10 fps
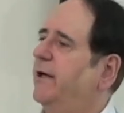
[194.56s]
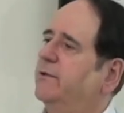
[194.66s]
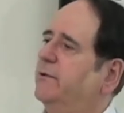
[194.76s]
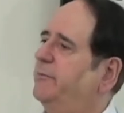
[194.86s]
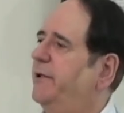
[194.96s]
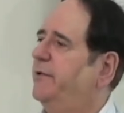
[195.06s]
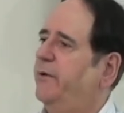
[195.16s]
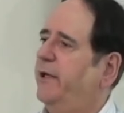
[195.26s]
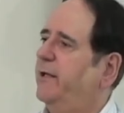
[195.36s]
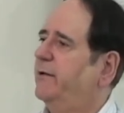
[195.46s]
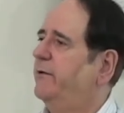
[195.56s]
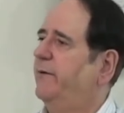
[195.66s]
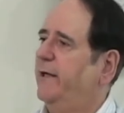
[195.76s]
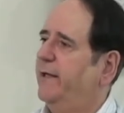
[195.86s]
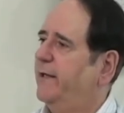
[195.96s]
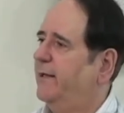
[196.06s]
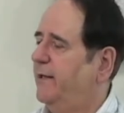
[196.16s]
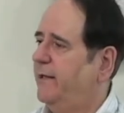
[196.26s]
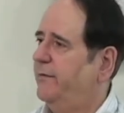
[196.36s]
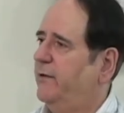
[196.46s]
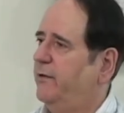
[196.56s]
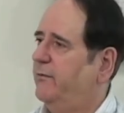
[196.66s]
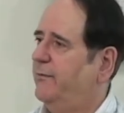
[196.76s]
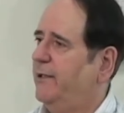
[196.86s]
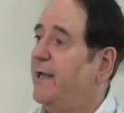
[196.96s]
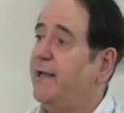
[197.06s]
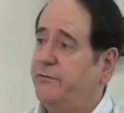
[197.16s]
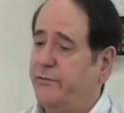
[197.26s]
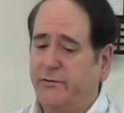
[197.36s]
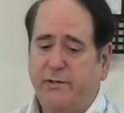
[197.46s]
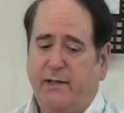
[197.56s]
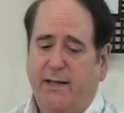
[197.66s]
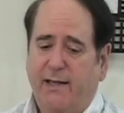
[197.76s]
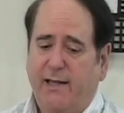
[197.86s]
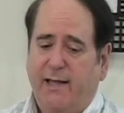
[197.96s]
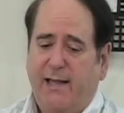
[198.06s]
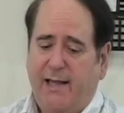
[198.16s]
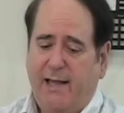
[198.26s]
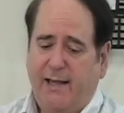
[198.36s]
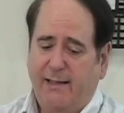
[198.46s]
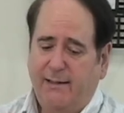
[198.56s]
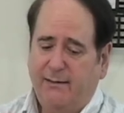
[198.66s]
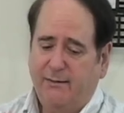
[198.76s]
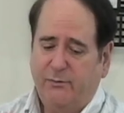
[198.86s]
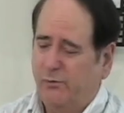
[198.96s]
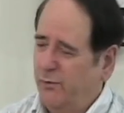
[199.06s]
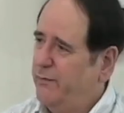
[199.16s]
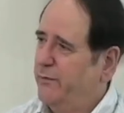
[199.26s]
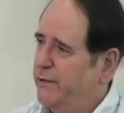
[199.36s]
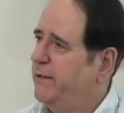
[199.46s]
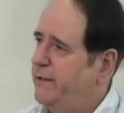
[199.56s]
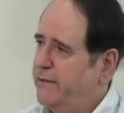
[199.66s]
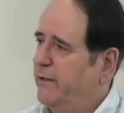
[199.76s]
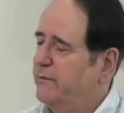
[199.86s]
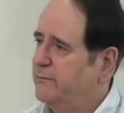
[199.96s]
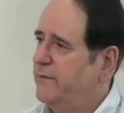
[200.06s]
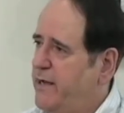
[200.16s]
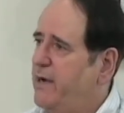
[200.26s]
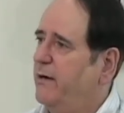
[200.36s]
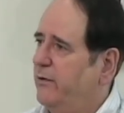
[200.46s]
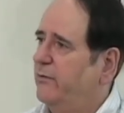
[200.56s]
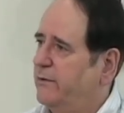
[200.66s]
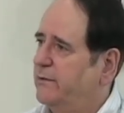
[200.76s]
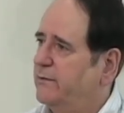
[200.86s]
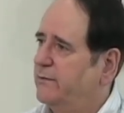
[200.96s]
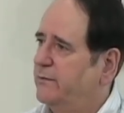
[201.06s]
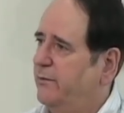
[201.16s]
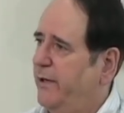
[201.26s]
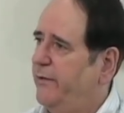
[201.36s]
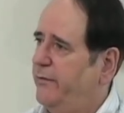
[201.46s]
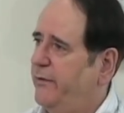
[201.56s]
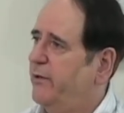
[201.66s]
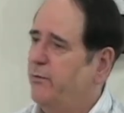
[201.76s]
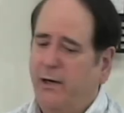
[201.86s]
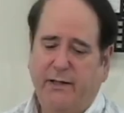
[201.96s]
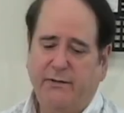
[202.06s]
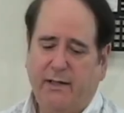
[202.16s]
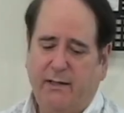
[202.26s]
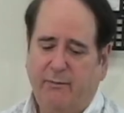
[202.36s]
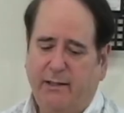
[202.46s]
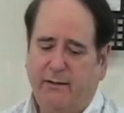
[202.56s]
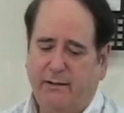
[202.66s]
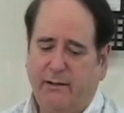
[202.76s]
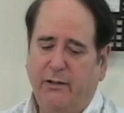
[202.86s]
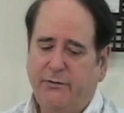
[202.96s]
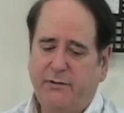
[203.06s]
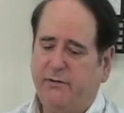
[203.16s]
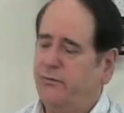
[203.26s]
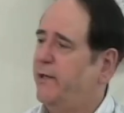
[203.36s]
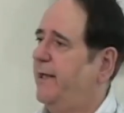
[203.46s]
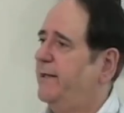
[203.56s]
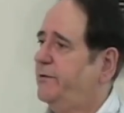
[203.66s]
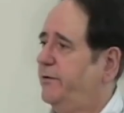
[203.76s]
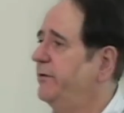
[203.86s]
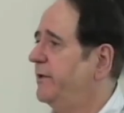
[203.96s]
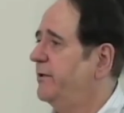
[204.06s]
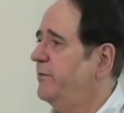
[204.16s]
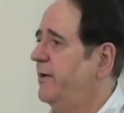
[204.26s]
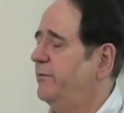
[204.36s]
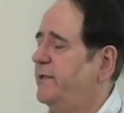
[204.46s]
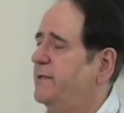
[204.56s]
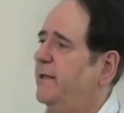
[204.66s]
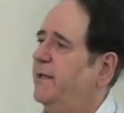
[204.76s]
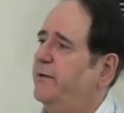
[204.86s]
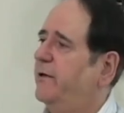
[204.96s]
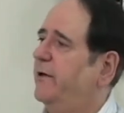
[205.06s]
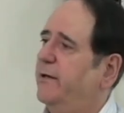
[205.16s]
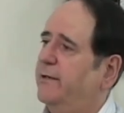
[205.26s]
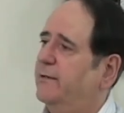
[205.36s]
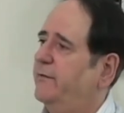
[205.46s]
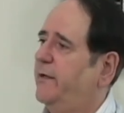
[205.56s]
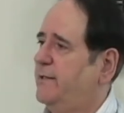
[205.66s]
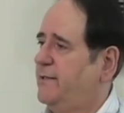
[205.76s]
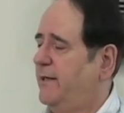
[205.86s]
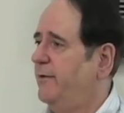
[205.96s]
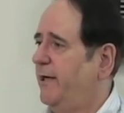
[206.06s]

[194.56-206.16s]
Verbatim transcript: Христе между Его божественной и человеческой природами? И в действительности мы этого не знаем. Какое-то подобие этой борьбы мы видим в Гефсиманском саду,